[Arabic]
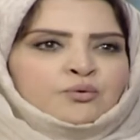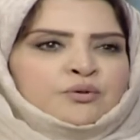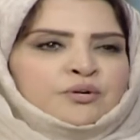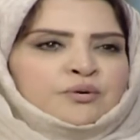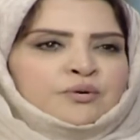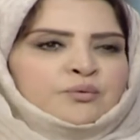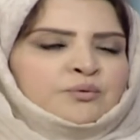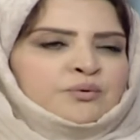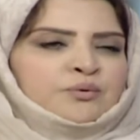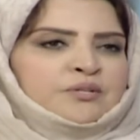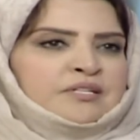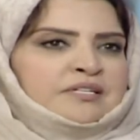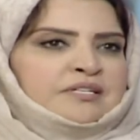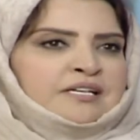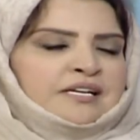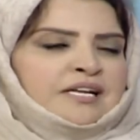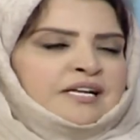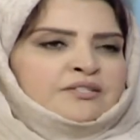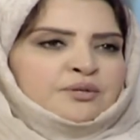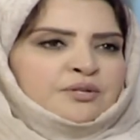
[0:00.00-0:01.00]
أو أن
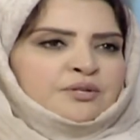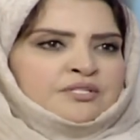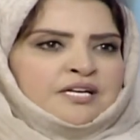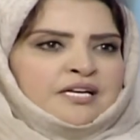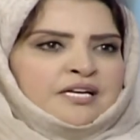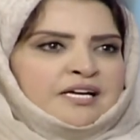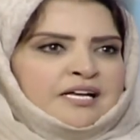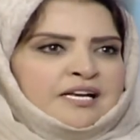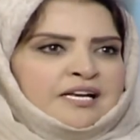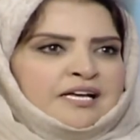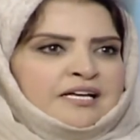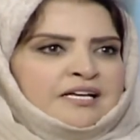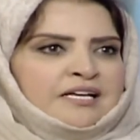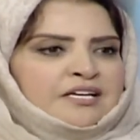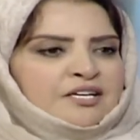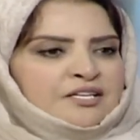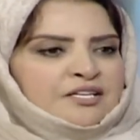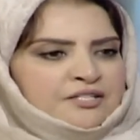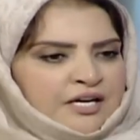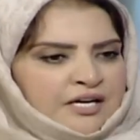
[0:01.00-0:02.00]
لا تحصر على
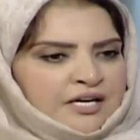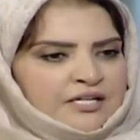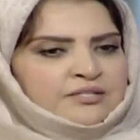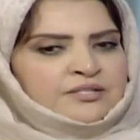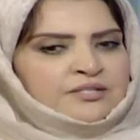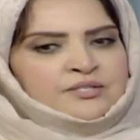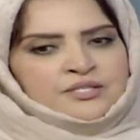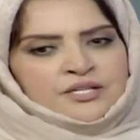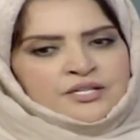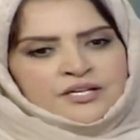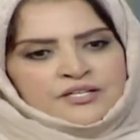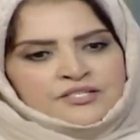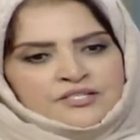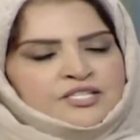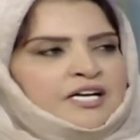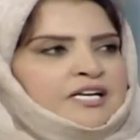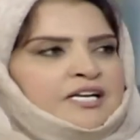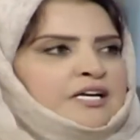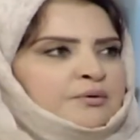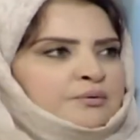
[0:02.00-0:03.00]
تخصص
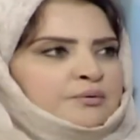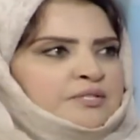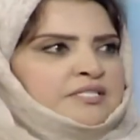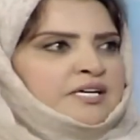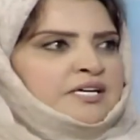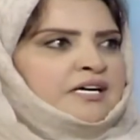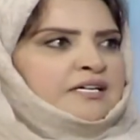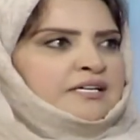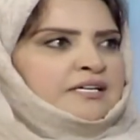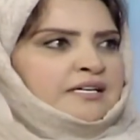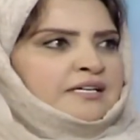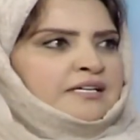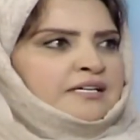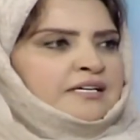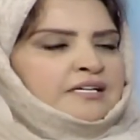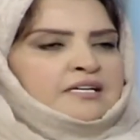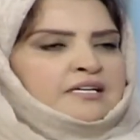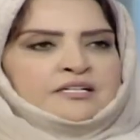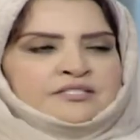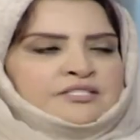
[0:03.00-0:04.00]
كرجالي أو نسائي
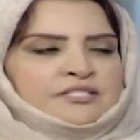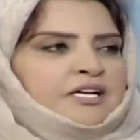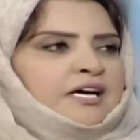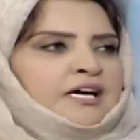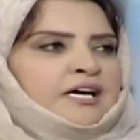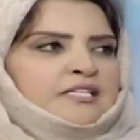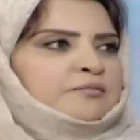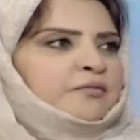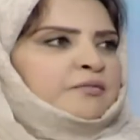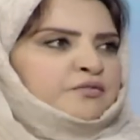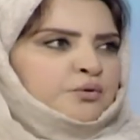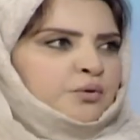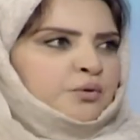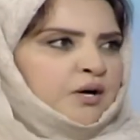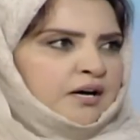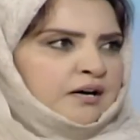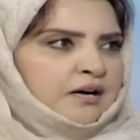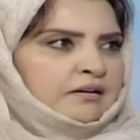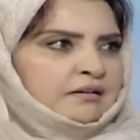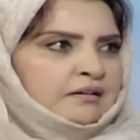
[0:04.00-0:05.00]
الاختراعات
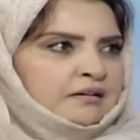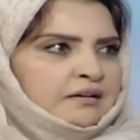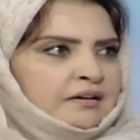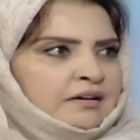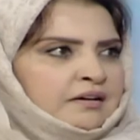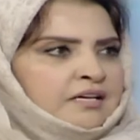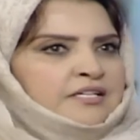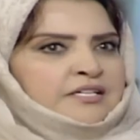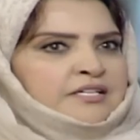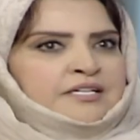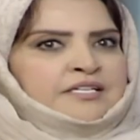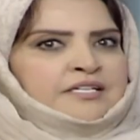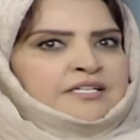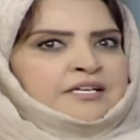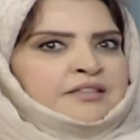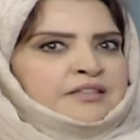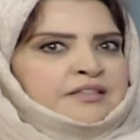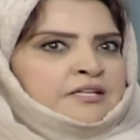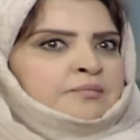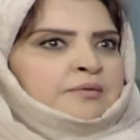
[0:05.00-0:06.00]
مفتوحة نعم. يعني
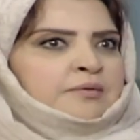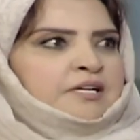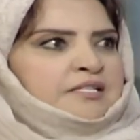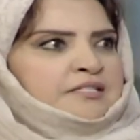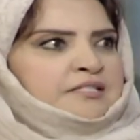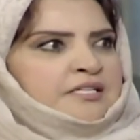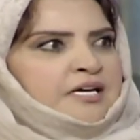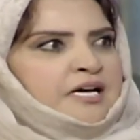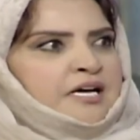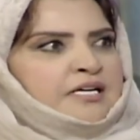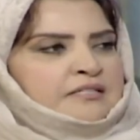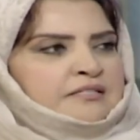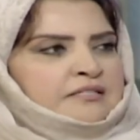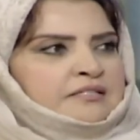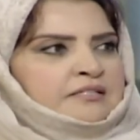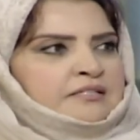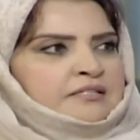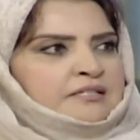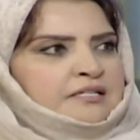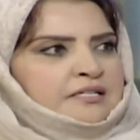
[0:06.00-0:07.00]
كثير من الاختراعات
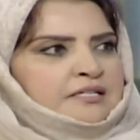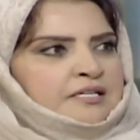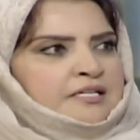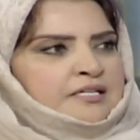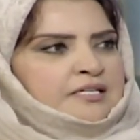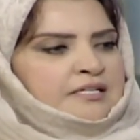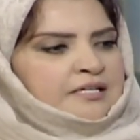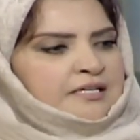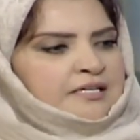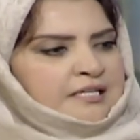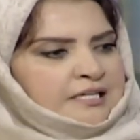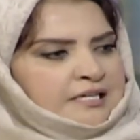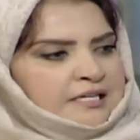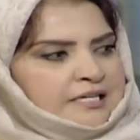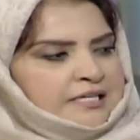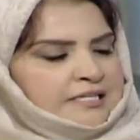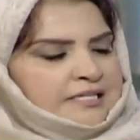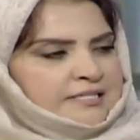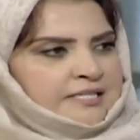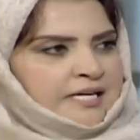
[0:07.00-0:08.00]
آه، اللي,
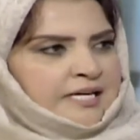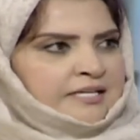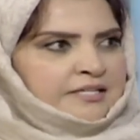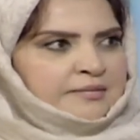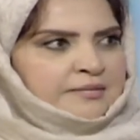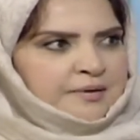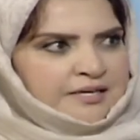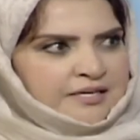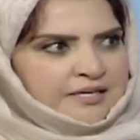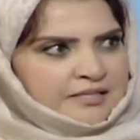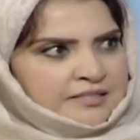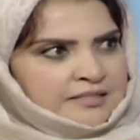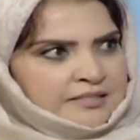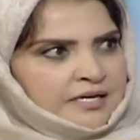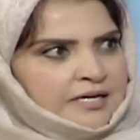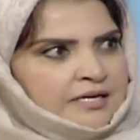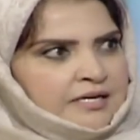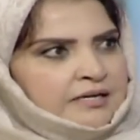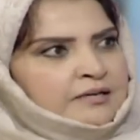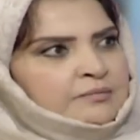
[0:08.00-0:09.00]
اللي يستخدمها
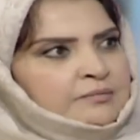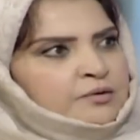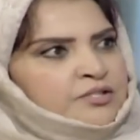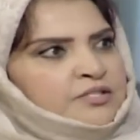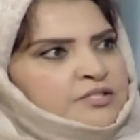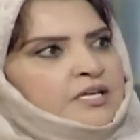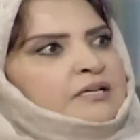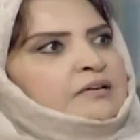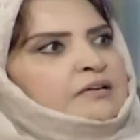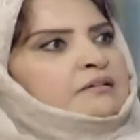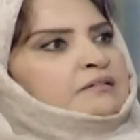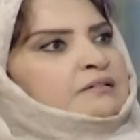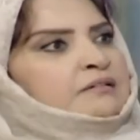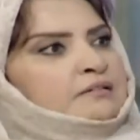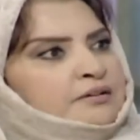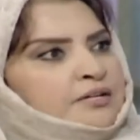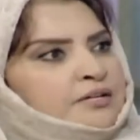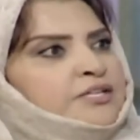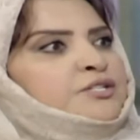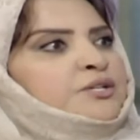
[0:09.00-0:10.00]
النساء المخترع
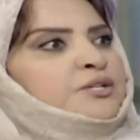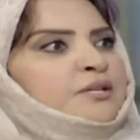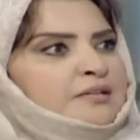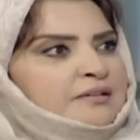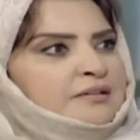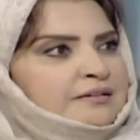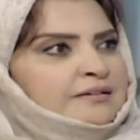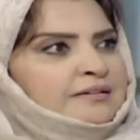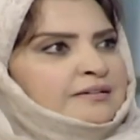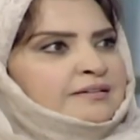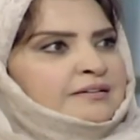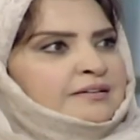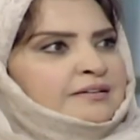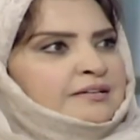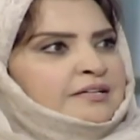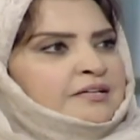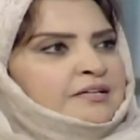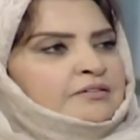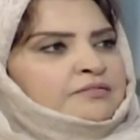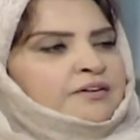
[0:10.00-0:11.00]
رجل صح
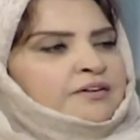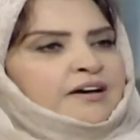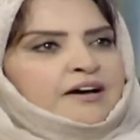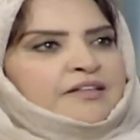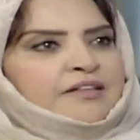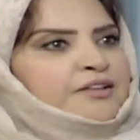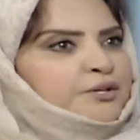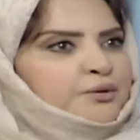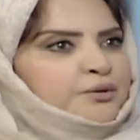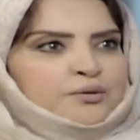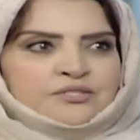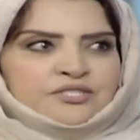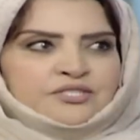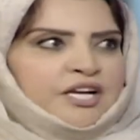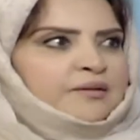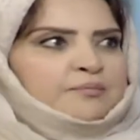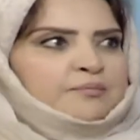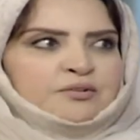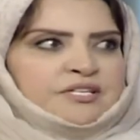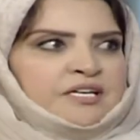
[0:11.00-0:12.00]
فهذا يكون
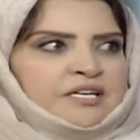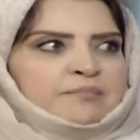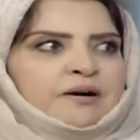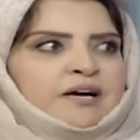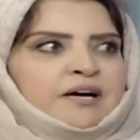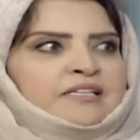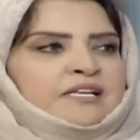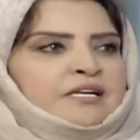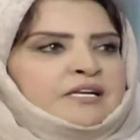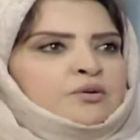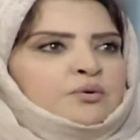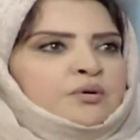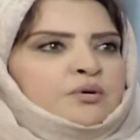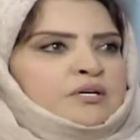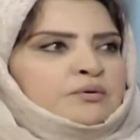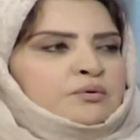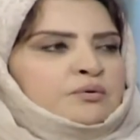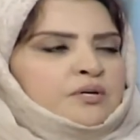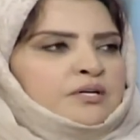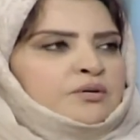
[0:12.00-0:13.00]
شيء متبادل هو,
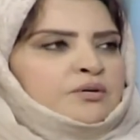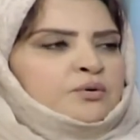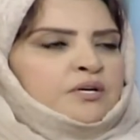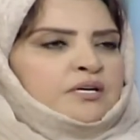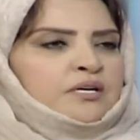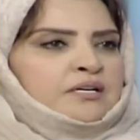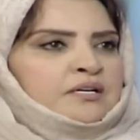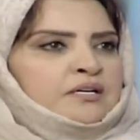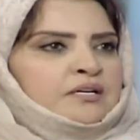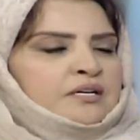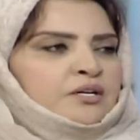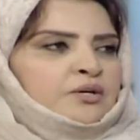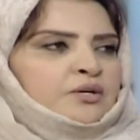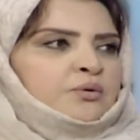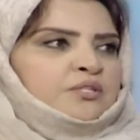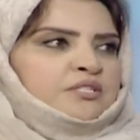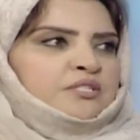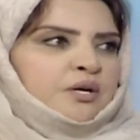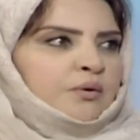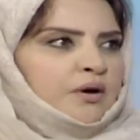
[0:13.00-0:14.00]
نعم. هو, هو,
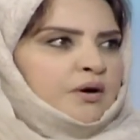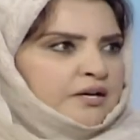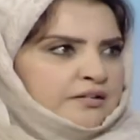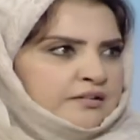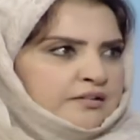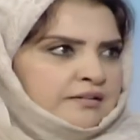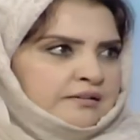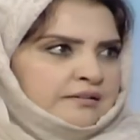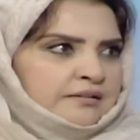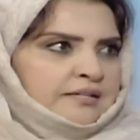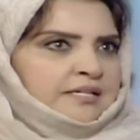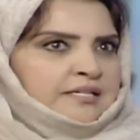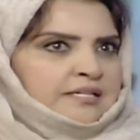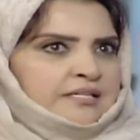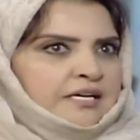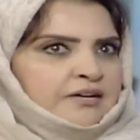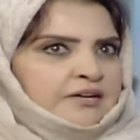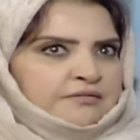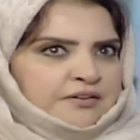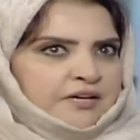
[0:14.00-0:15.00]
هو توارد
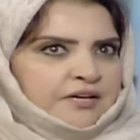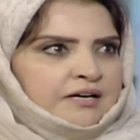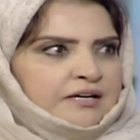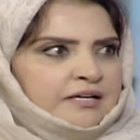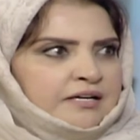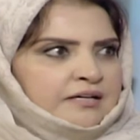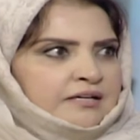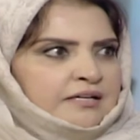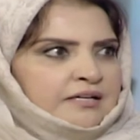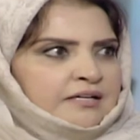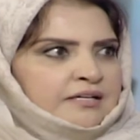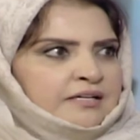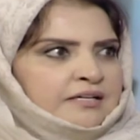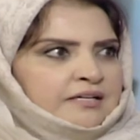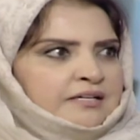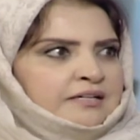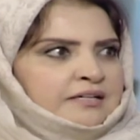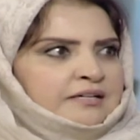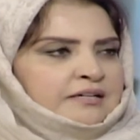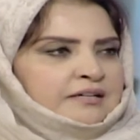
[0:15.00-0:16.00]
يعني أفكار
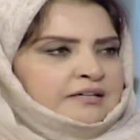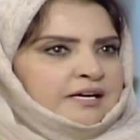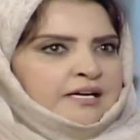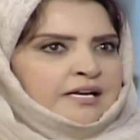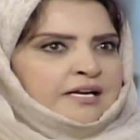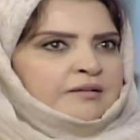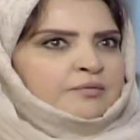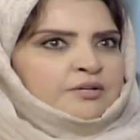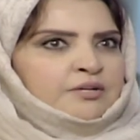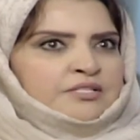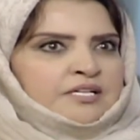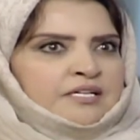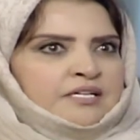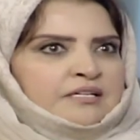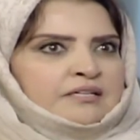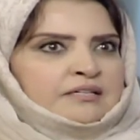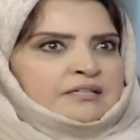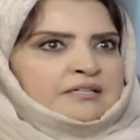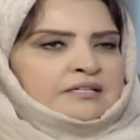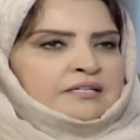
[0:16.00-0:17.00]
آه، على
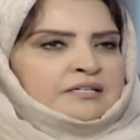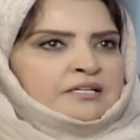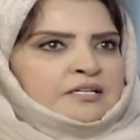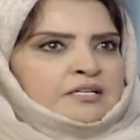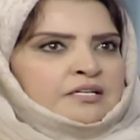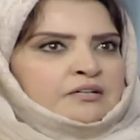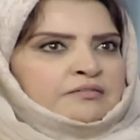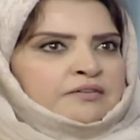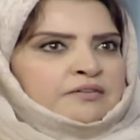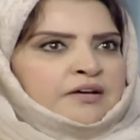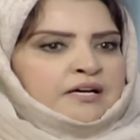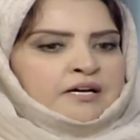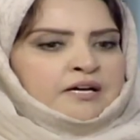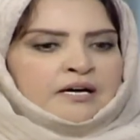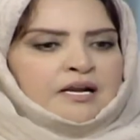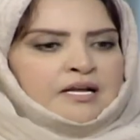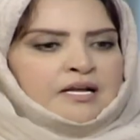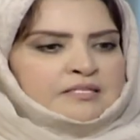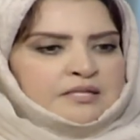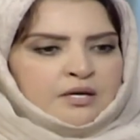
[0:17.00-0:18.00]
المخترع
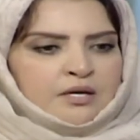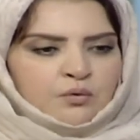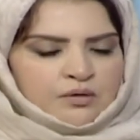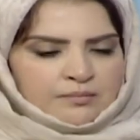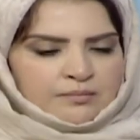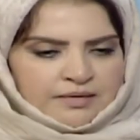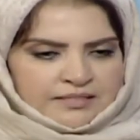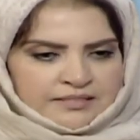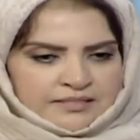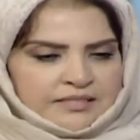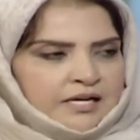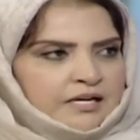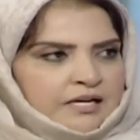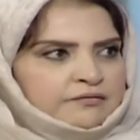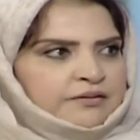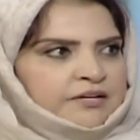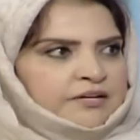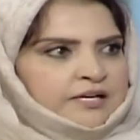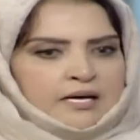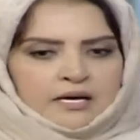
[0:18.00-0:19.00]
فخلاص اول ما تيله
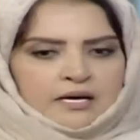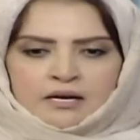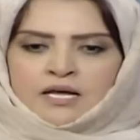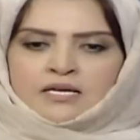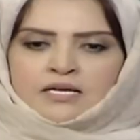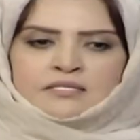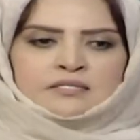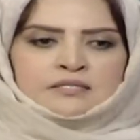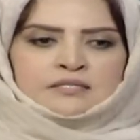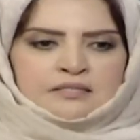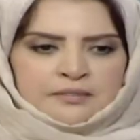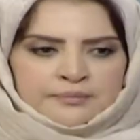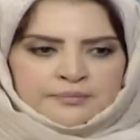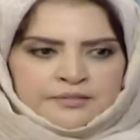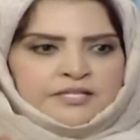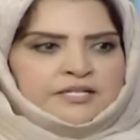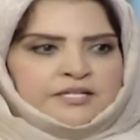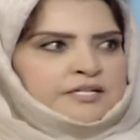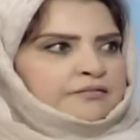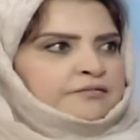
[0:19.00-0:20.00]
الفكره خلاص
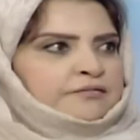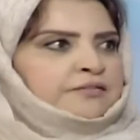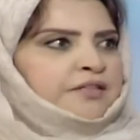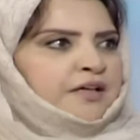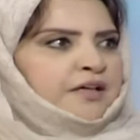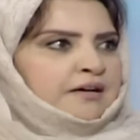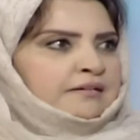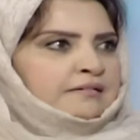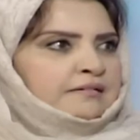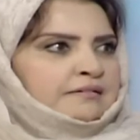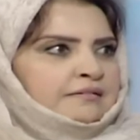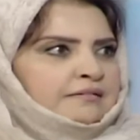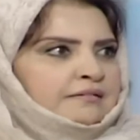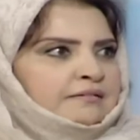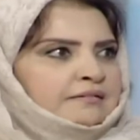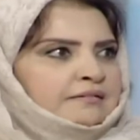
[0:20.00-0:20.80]
يبتدي ينفذها نعم